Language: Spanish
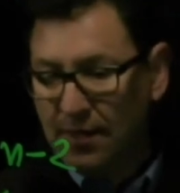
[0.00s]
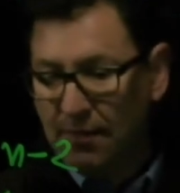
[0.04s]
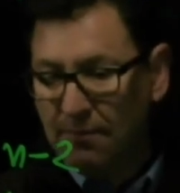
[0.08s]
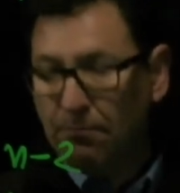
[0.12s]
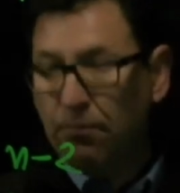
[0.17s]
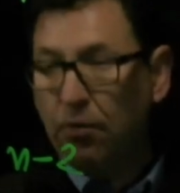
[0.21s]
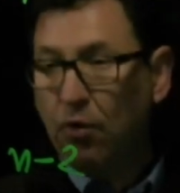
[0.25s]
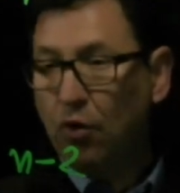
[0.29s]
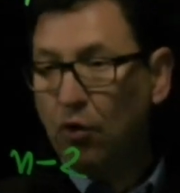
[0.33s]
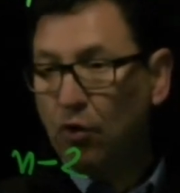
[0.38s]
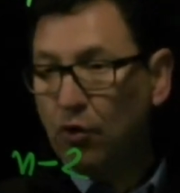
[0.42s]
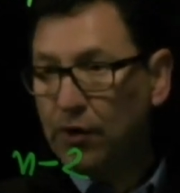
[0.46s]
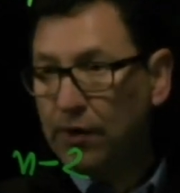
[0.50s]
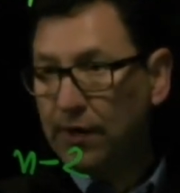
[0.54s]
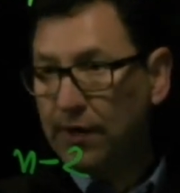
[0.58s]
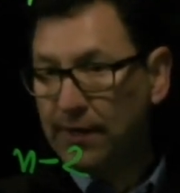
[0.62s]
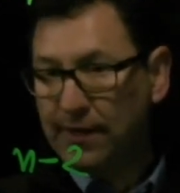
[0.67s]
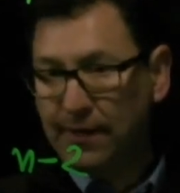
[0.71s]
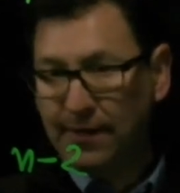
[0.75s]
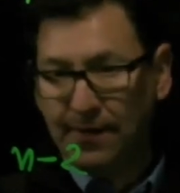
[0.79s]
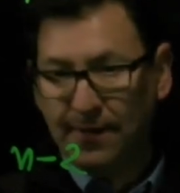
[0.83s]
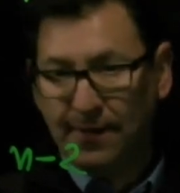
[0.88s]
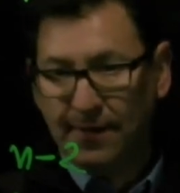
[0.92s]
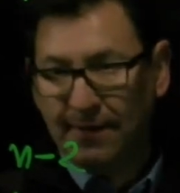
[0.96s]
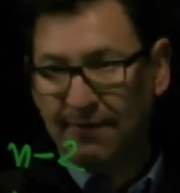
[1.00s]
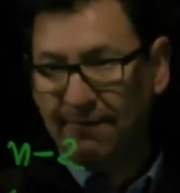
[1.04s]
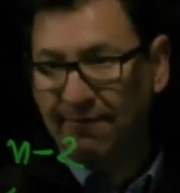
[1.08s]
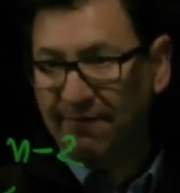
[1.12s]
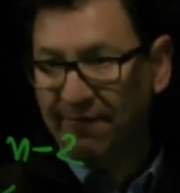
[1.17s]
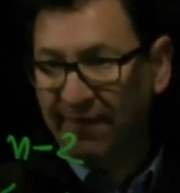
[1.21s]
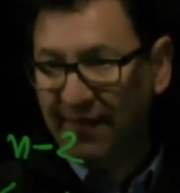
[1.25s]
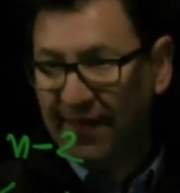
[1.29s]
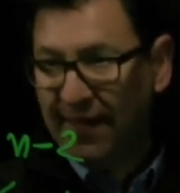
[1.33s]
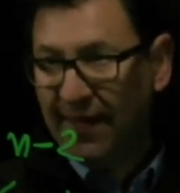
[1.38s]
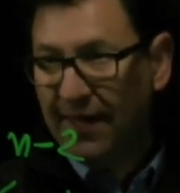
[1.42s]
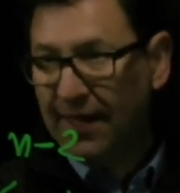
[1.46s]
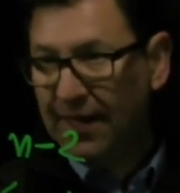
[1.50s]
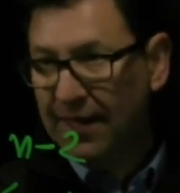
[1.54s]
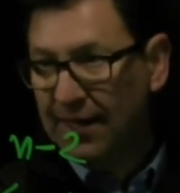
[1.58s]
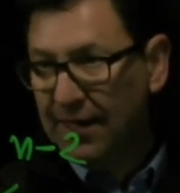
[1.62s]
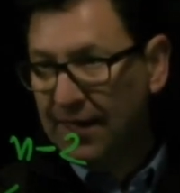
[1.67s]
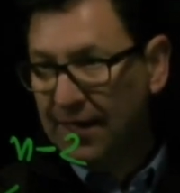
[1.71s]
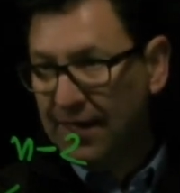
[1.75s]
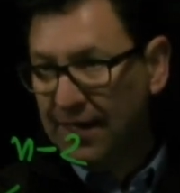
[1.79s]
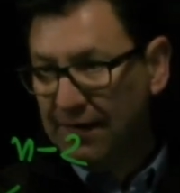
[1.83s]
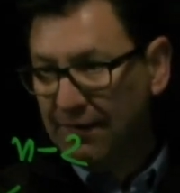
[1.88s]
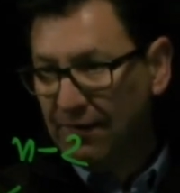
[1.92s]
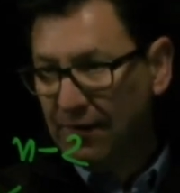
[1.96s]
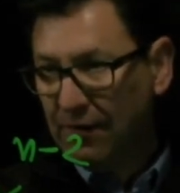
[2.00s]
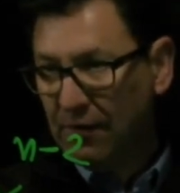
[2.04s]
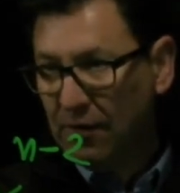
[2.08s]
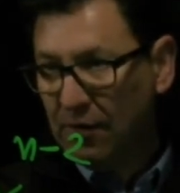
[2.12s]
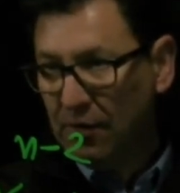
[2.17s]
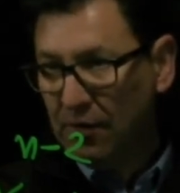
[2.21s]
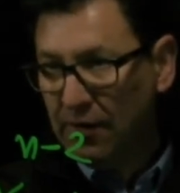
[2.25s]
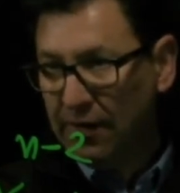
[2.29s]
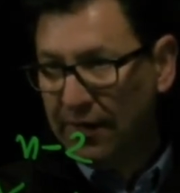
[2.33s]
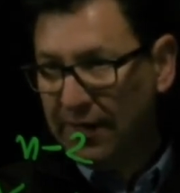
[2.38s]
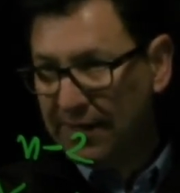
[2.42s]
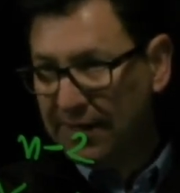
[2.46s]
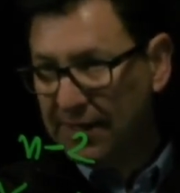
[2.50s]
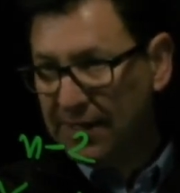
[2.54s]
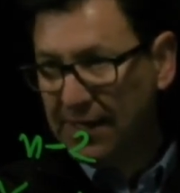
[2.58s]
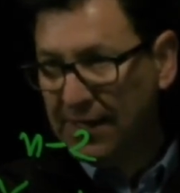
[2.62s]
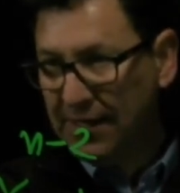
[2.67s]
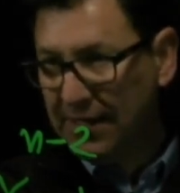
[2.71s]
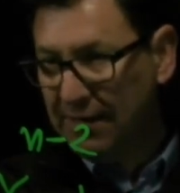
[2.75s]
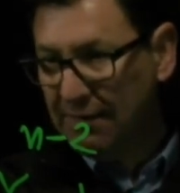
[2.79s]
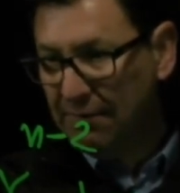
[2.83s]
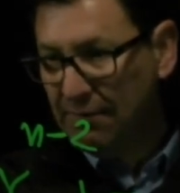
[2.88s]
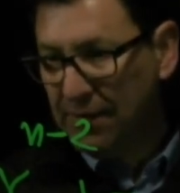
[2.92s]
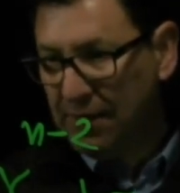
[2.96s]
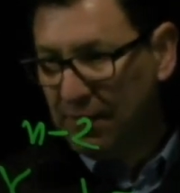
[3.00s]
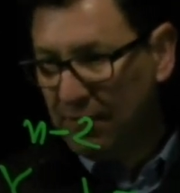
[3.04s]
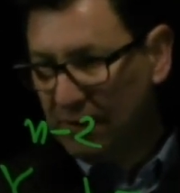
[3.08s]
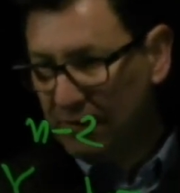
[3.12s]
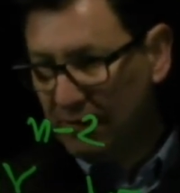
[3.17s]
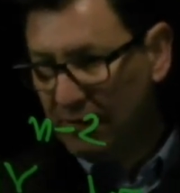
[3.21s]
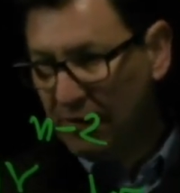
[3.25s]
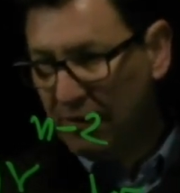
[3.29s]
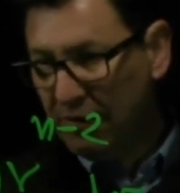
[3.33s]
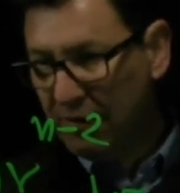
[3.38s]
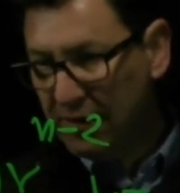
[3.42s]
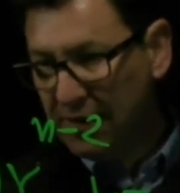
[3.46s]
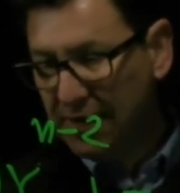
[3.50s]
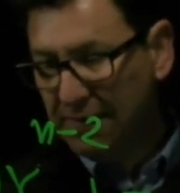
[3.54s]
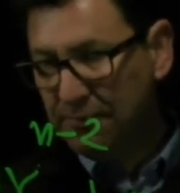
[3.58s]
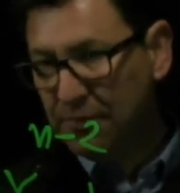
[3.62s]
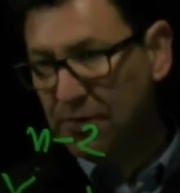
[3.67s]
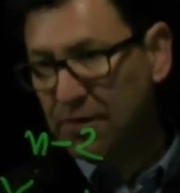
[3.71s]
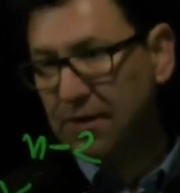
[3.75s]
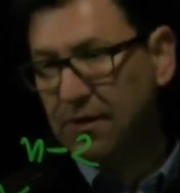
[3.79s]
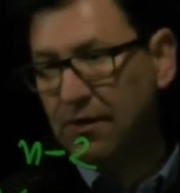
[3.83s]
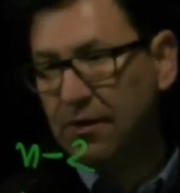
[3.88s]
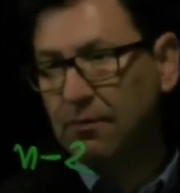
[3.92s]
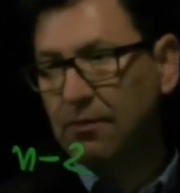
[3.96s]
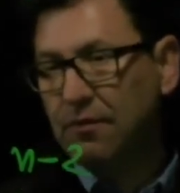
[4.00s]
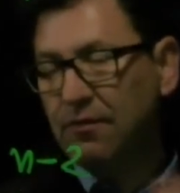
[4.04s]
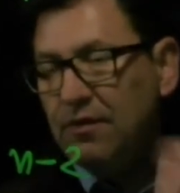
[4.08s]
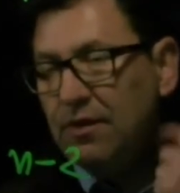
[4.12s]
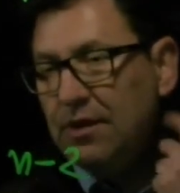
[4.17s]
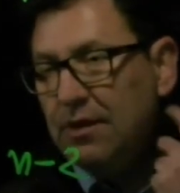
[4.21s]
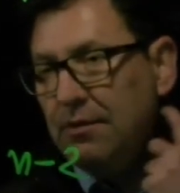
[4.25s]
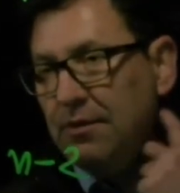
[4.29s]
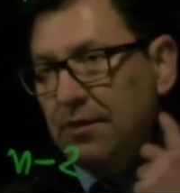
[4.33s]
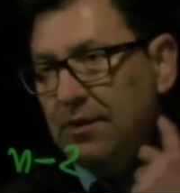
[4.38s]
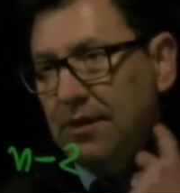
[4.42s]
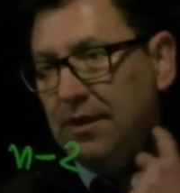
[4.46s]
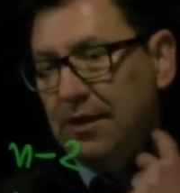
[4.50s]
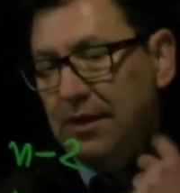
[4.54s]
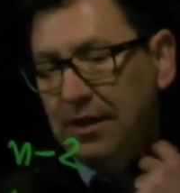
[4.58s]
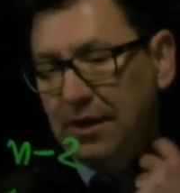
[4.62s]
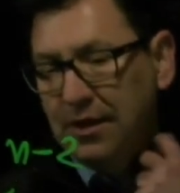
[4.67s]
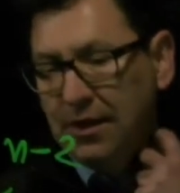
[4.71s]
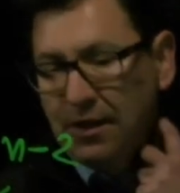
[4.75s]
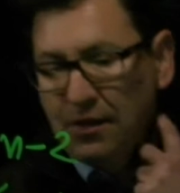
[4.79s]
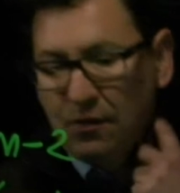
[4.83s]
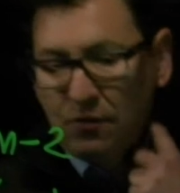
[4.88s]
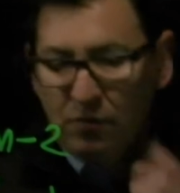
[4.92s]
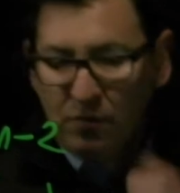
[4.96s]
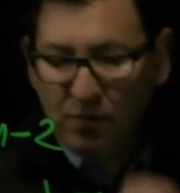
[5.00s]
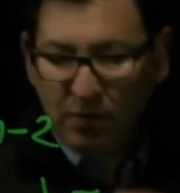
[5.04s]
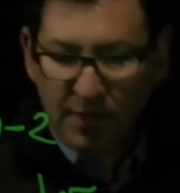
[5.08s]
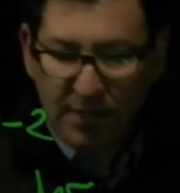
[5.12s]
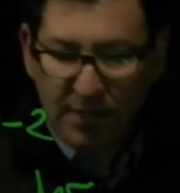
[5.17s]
por b evaluado aquí menos evaluado acá por el teorema fundamental del cálculo,